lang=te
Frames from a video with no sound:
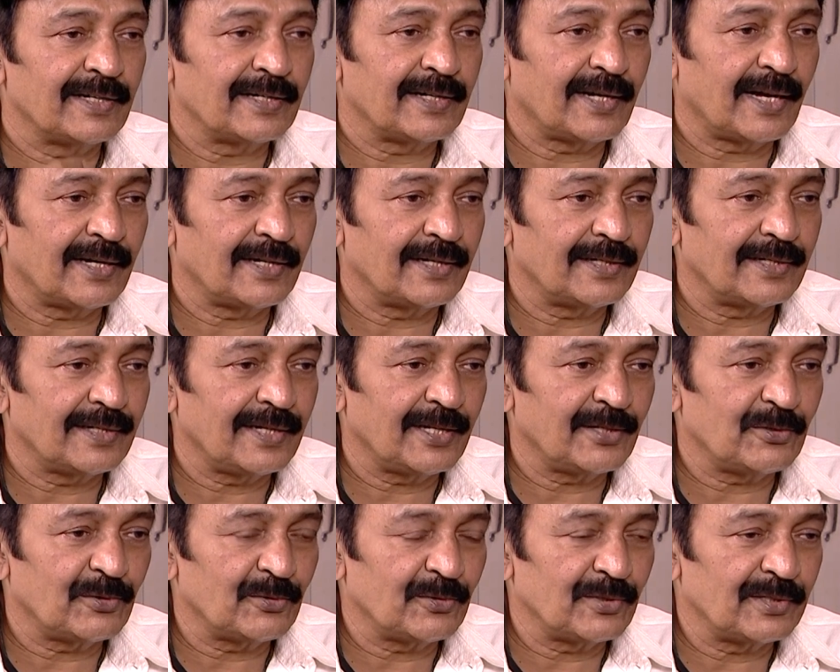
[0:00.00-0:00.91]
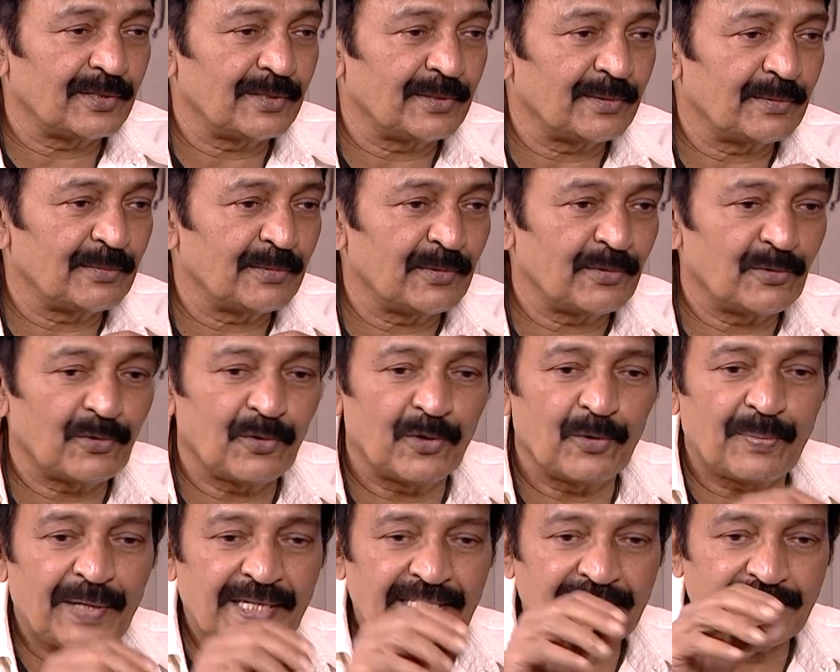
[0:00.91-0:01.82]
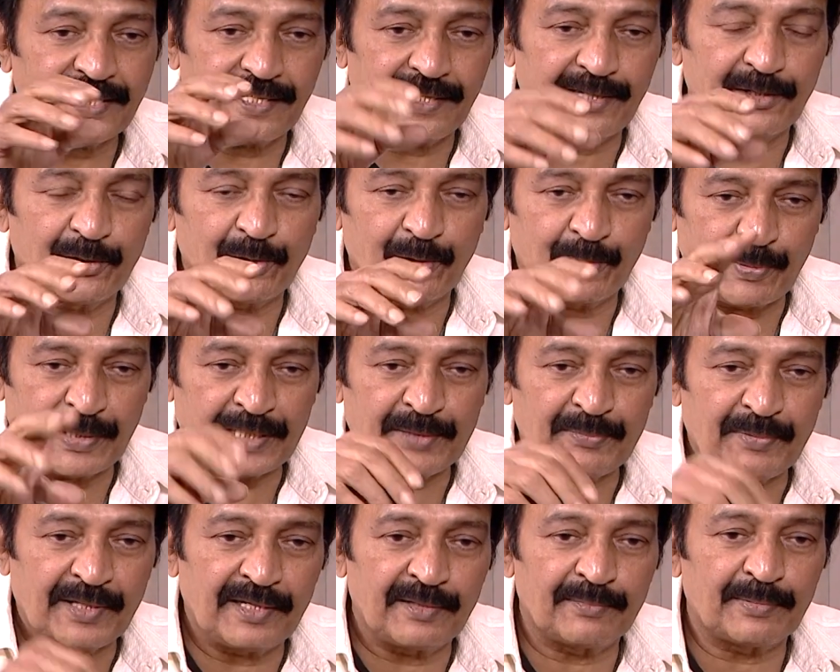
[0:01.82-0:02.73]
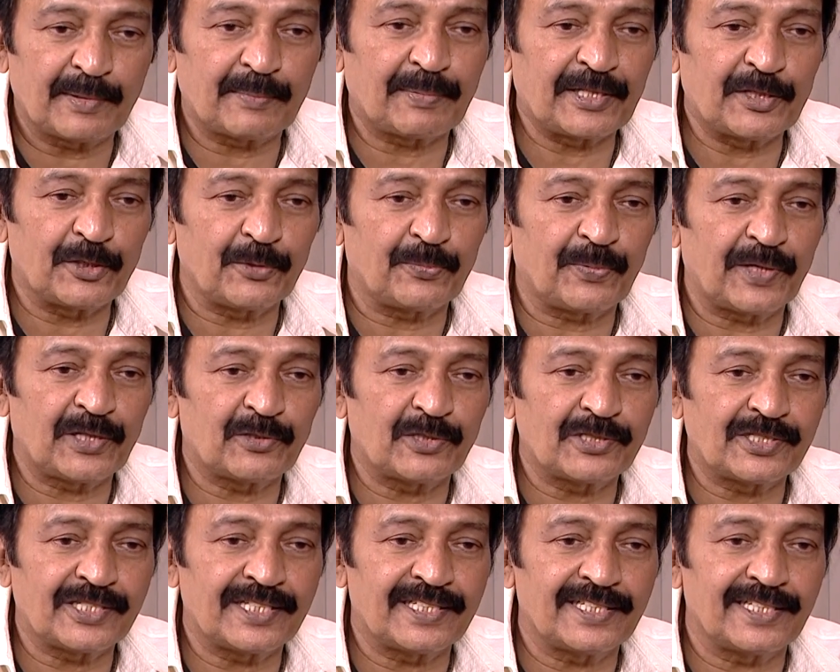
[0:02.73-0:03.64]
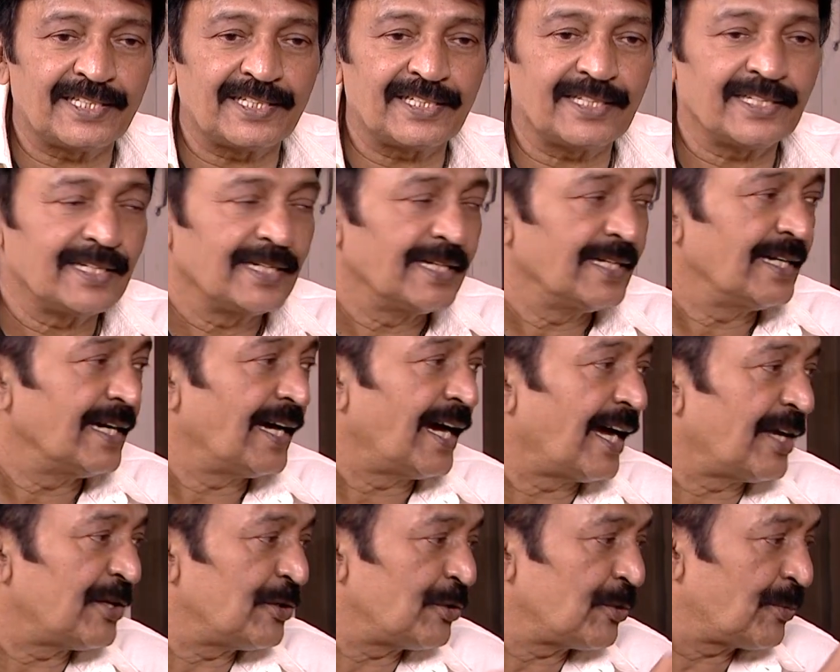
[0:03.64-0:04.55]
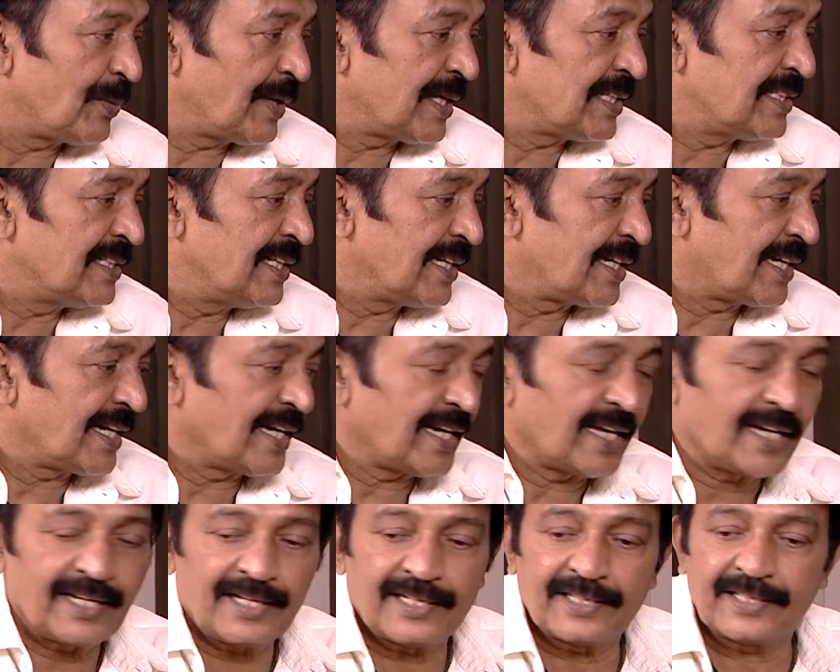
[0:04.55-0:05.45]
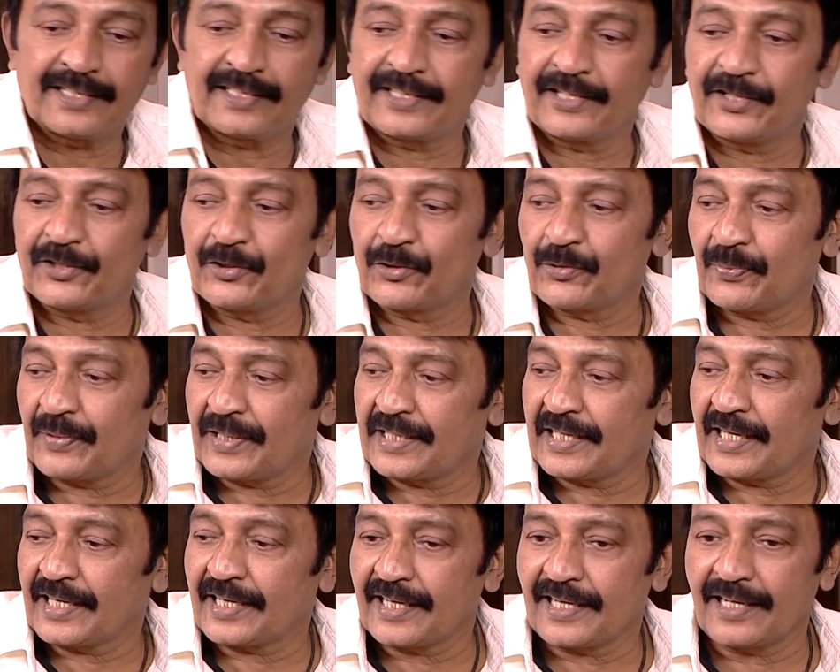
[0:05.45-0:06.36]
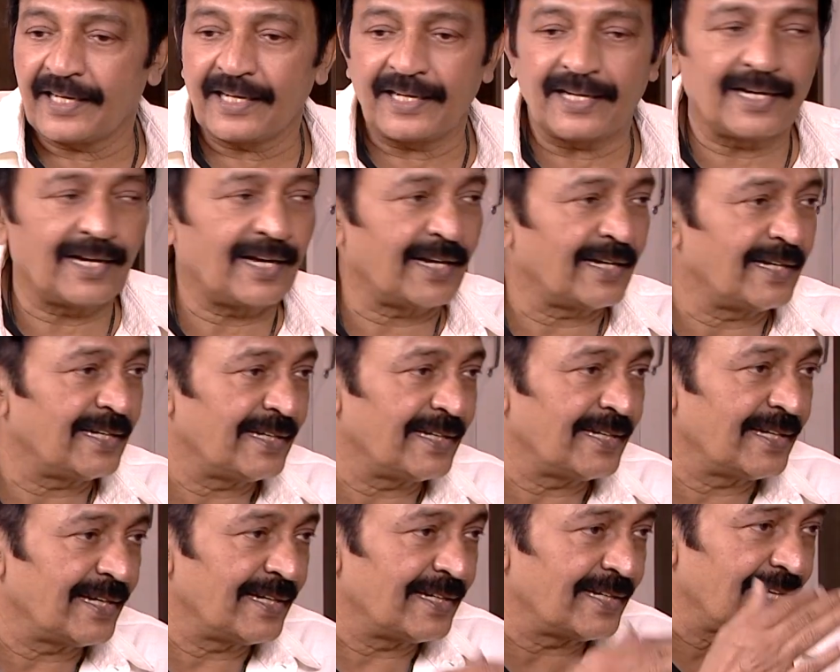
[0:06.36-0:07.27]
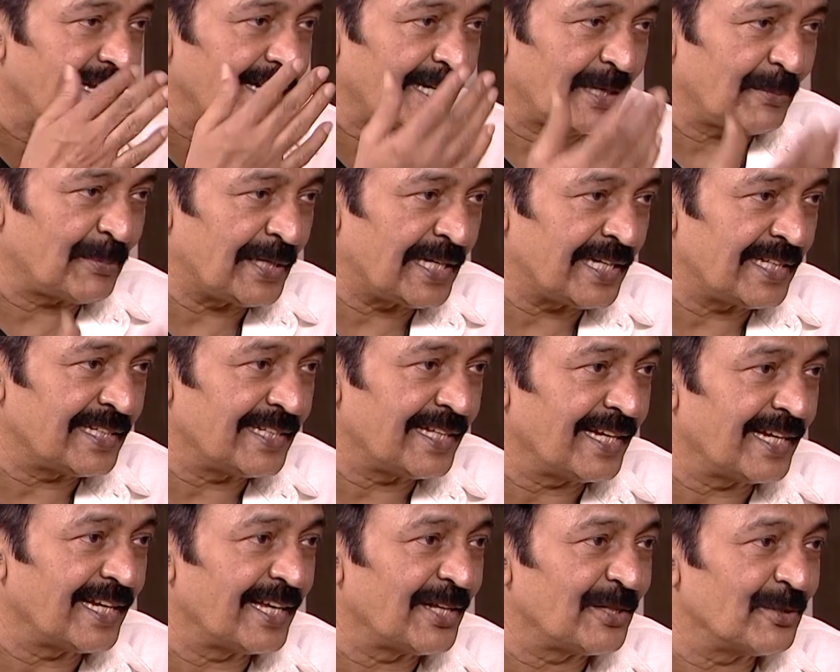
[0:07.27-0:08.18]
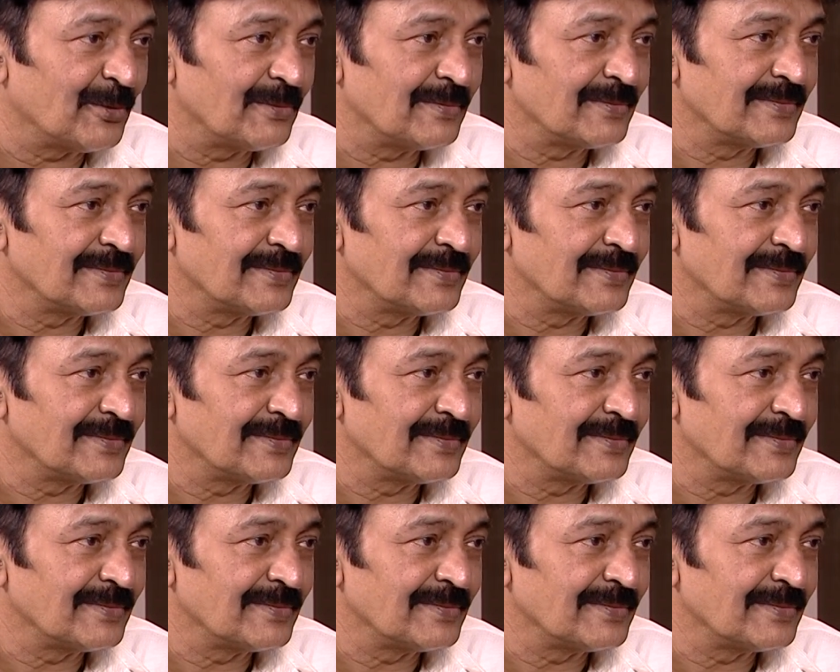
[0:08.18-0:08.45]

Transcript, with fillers: నా నేను ఓ పైసా పది పది రూపాయి వచ్చింది ఐదు రూపాయిది ఇక్కడ రెండు రూపాయలు ఎక్కడ అని నేను లెక్క పెట్టిందే లేదు